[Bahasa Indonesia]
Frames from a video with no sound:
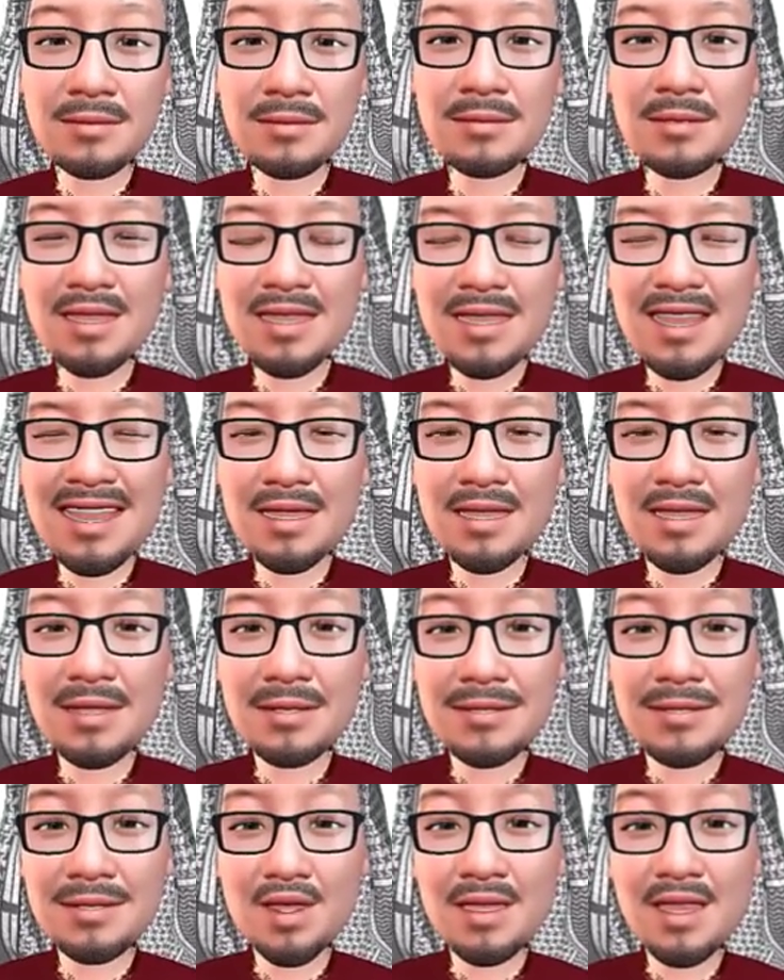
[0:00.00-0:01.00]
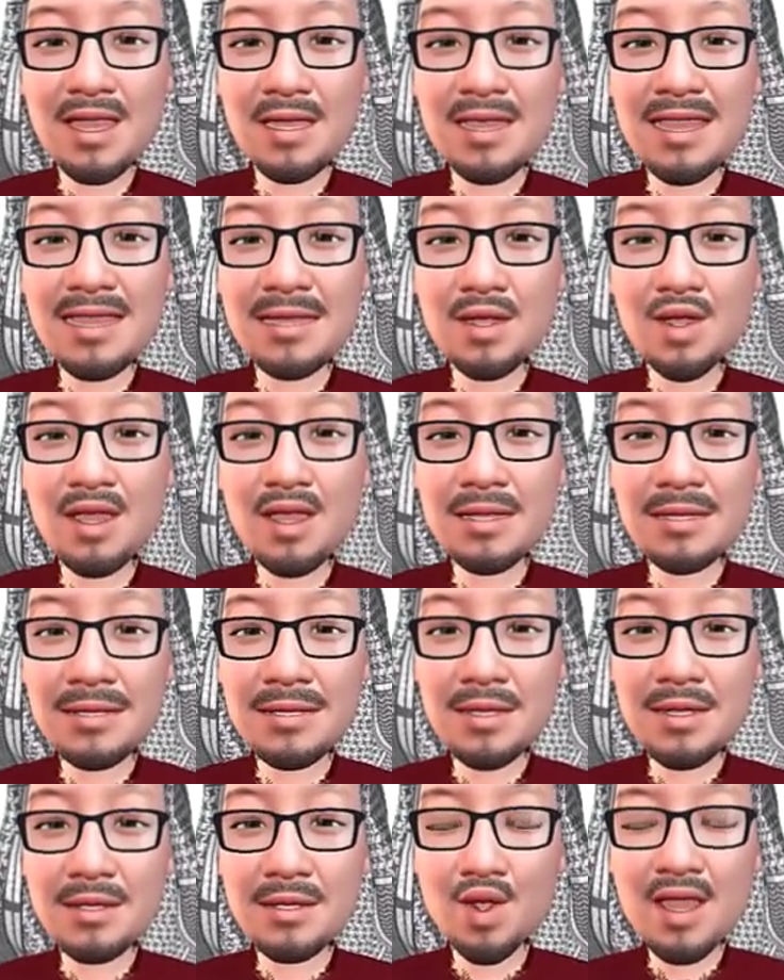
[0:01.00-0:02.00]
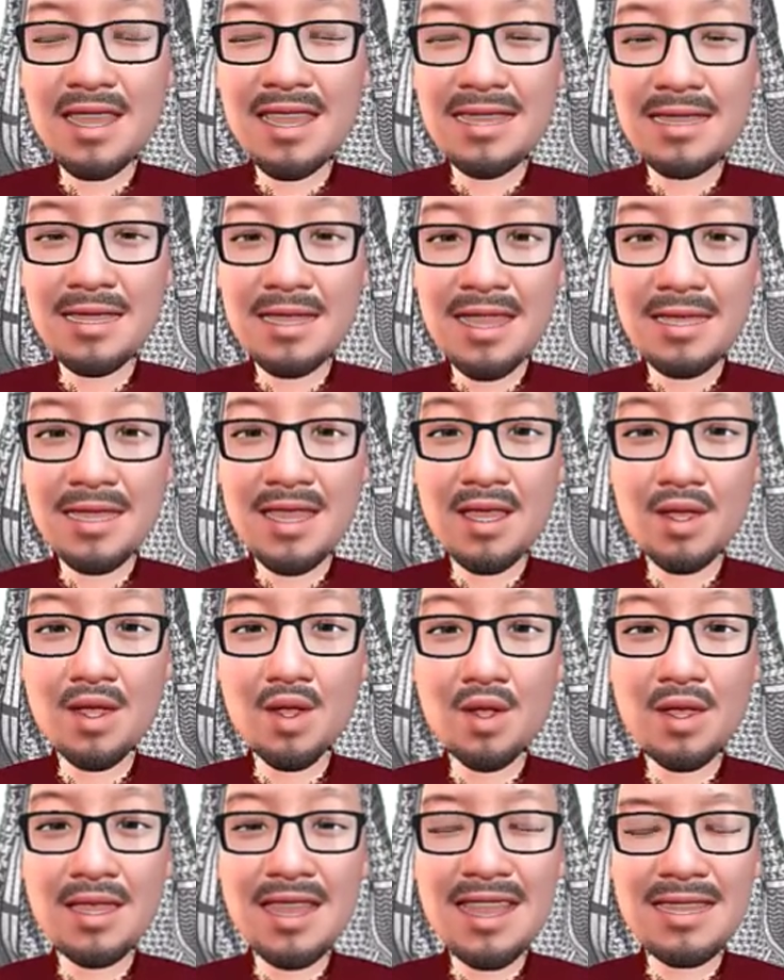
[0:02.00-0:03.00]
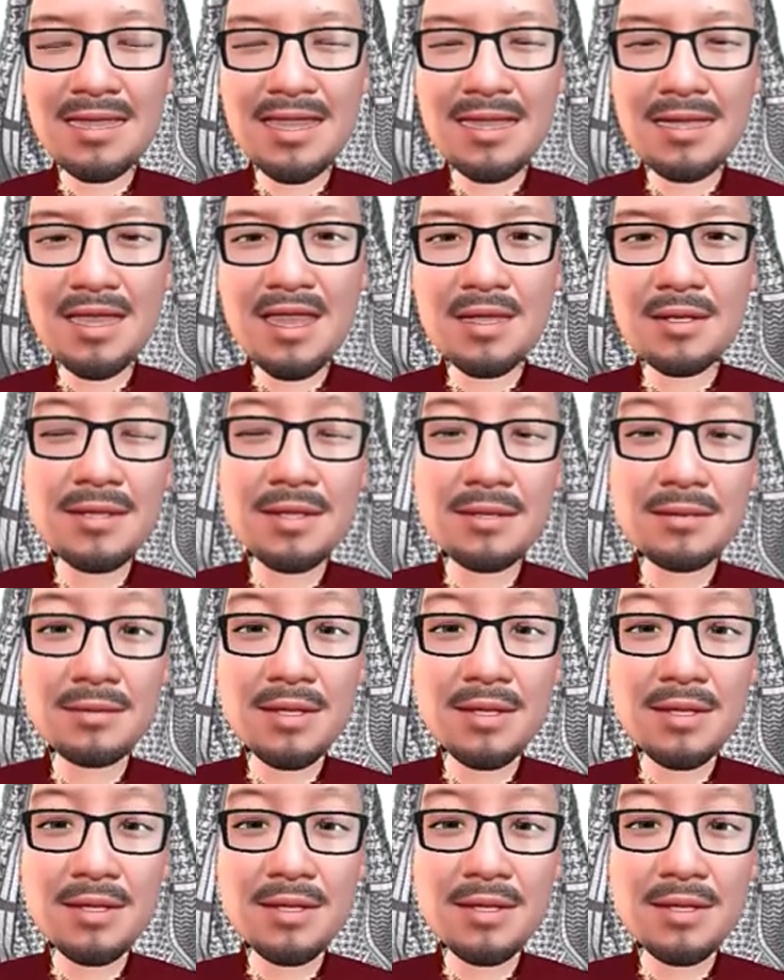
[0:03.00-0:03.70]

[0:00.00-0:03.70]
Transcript: Jadi sifat itu harus sesuai dengan yang mempunyai sifat.